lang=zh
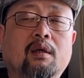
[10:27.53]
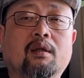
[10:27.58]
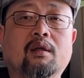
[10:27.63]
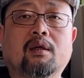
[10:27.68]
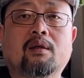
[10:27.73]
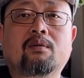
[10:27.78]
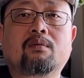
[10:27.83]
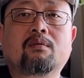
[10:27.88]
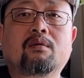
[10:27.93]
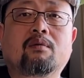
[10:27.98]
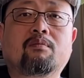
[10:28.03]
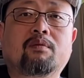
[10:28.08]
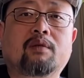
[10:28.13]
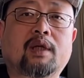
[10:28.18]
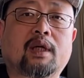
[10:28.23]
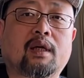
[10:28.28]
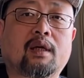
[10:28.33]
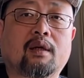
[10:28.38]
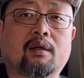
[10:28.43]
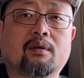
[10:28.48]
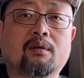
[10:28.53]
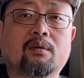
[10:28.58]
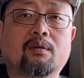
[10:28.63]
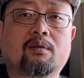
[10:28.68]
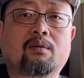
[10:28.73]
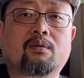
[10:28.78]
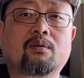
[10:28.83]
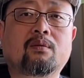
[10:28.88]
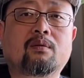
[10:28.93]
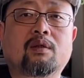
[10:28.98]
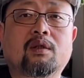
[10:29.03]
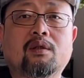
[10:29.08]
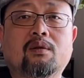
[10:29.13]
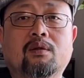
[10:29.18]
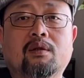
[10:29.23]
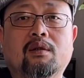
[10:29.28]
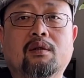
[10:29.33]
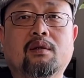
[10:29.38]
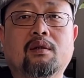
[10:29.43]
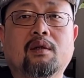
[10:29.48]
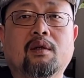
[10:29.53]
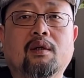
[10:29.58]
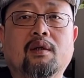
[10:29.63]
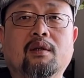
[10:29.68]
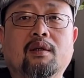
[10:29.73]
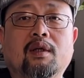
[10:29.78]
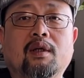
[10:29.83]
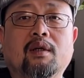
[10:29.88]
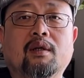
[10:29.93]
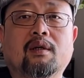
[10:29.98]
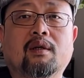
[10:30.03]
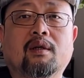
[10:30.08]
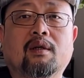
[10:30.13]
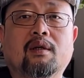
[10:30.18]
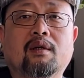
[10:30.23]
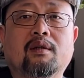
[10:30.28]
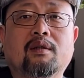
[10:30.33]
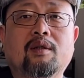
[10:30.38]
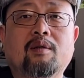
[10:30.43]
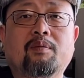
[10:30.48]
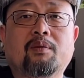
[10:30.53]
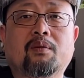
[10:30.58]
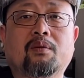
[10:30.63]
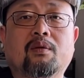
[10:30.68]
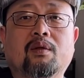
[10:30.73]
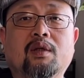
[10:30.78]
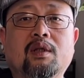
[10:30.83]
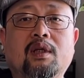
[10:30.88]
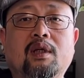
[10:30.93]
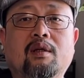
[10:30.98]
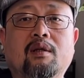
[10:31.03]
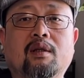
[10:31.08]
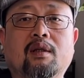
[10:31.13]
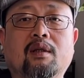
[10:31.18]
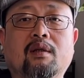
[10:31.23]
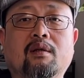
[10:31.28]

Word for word: 在中国不然啊。中国就是那个，你比如说你，